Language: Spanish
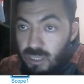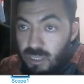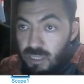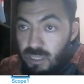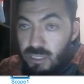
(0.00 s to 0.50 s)

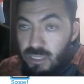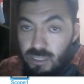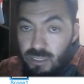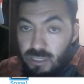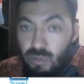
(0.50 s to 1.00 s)
y
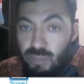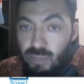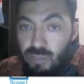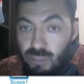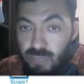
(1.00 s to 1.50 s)
lo vamos
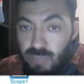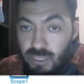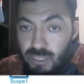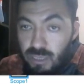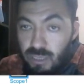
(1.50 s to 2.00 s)
a,
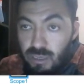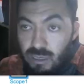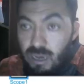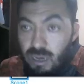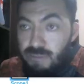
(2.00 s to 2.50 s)
reemplazar a,
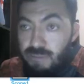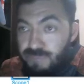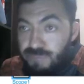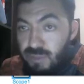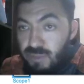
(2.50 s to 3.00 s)
a
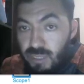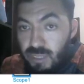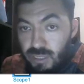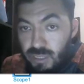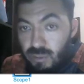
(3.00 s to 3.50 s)
dividir
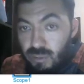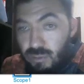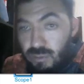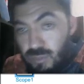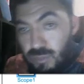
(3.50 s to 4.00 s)
entre 4,
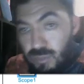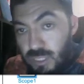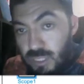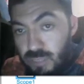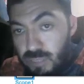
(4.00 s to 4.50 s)
pues nos da
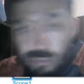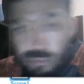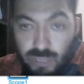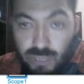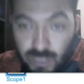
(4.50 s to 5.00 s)

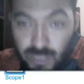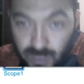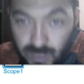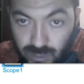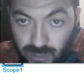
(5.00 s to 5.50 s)

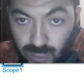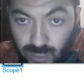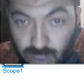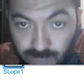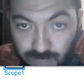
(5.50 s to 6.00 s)
13.75.
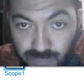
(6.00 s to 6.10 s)
Listo.